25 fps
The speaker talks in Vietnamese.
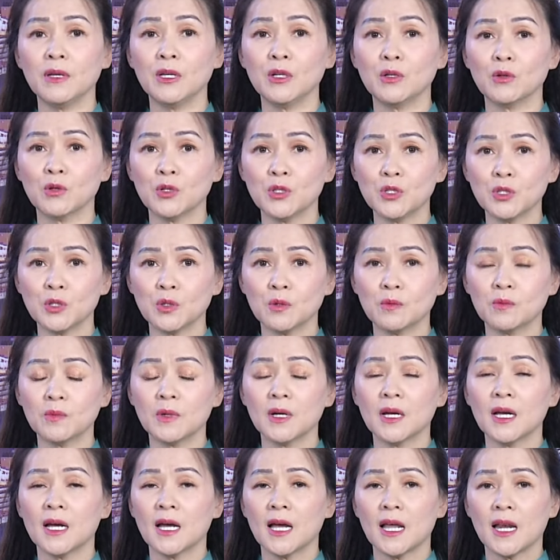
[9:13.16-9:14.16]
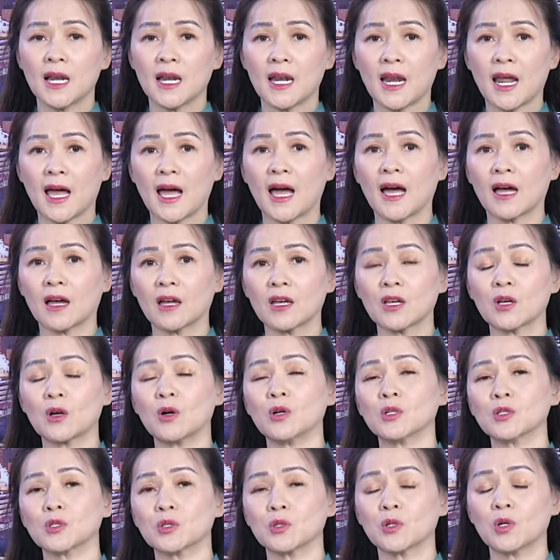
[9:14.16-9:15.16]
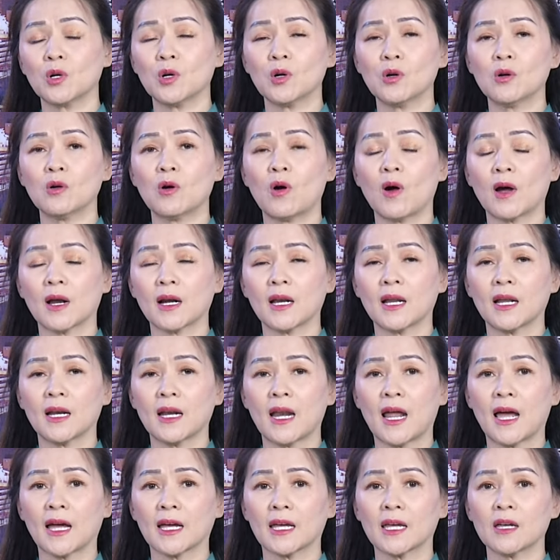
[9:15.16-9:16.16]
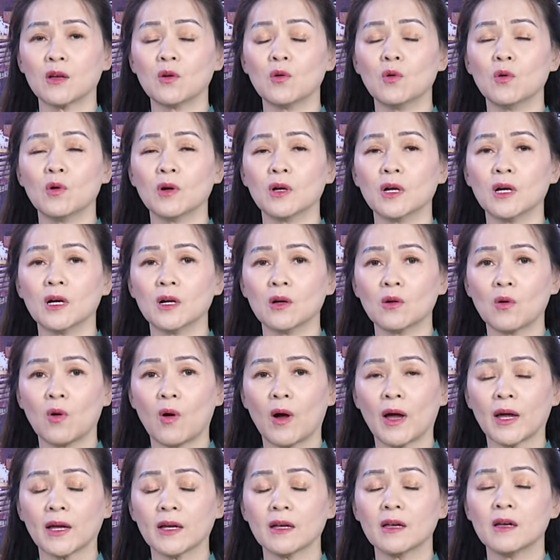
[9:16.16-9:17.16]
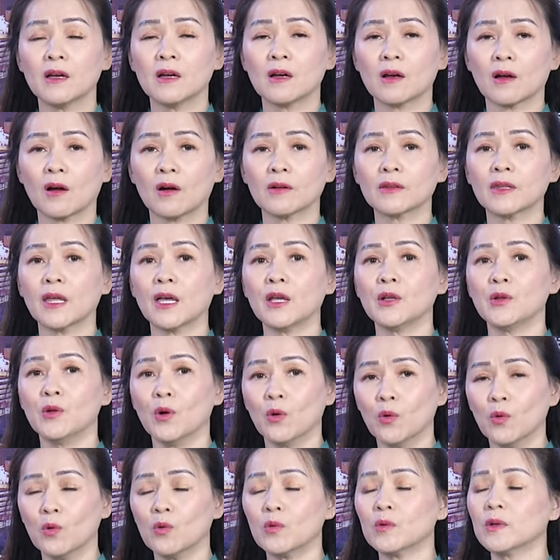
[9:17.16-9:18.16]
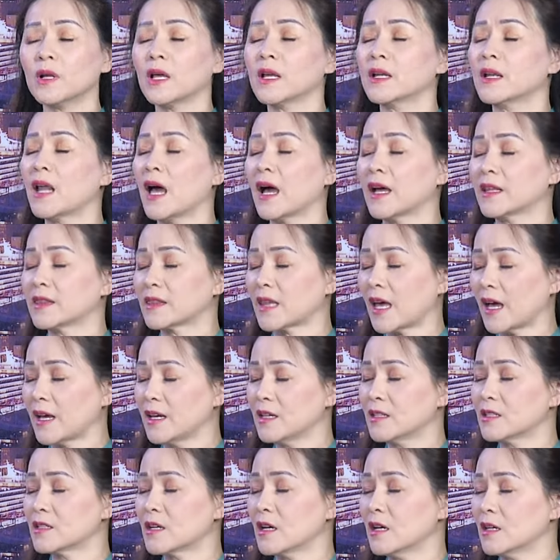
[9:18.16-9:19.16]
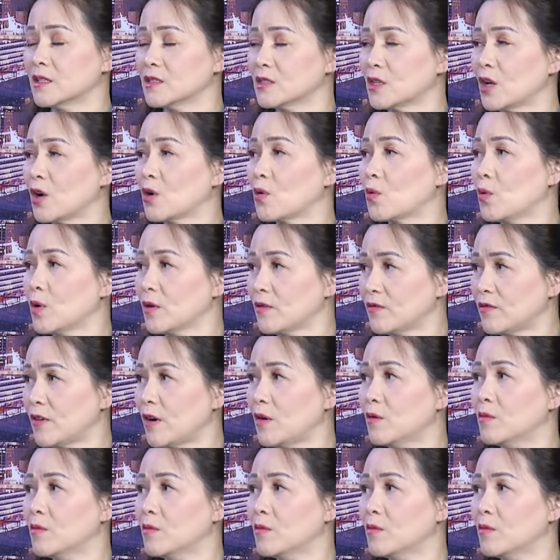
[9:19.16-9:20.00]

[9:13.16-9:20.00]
GDP nói chung là cái con số hoặc là là cái nguồn ngân khoản có thể đủ để đài tài trợ cho quốc